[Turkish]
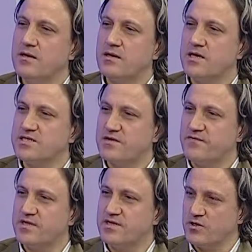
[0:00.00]
kasık
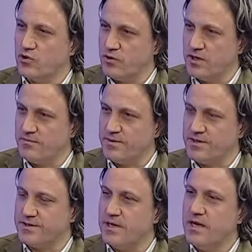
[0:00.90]
fıtığı
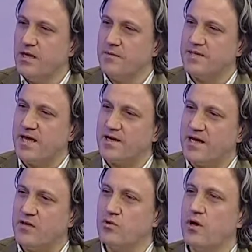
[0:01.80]
görülebilir. Bir de
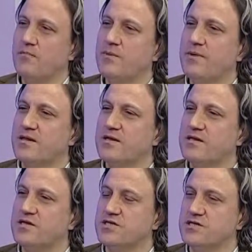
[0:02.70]
erken doğan bebekleri
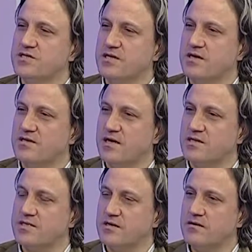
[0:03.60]
de işin içine
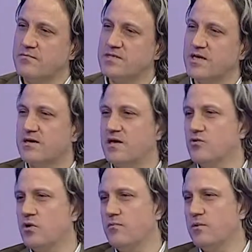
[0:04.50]
katarsak, mesela erken
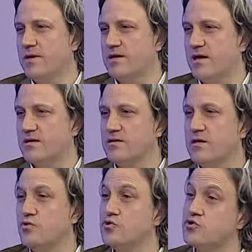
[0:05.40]
doğan bebeklerde de
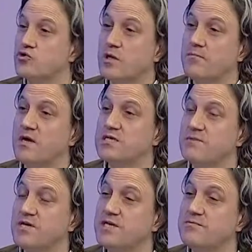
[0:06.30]
100 çocuktan bazen
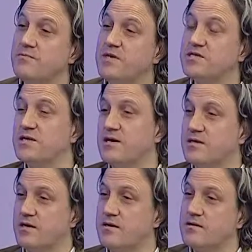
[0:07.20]
25'ine
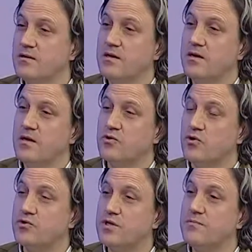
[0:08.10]
kadar,
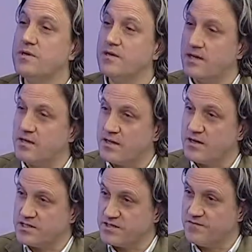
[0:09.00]
dörtte birine kadar
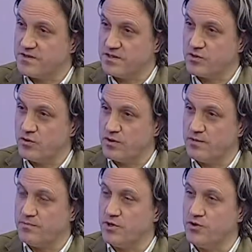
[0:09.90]
kasık fıtığı
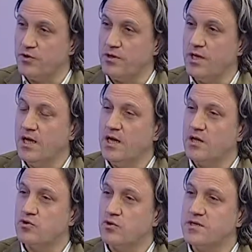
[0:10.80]
görülebiliyor.
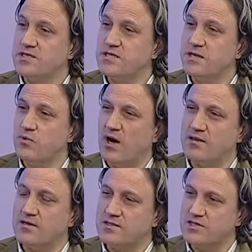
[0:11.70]
Dolayısıyla bu
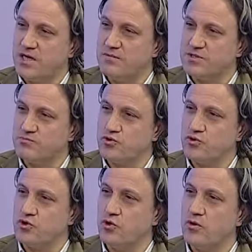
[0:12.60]
anlatacağımız
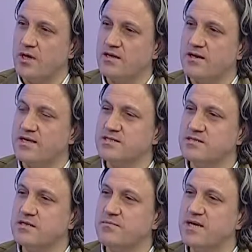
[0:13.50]
bugünkü olaylar
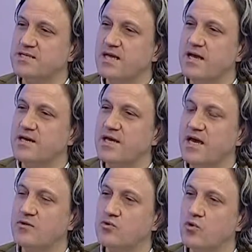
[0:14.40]
aslında biraz
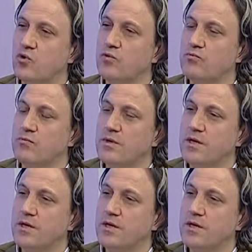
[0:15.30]
erken doğum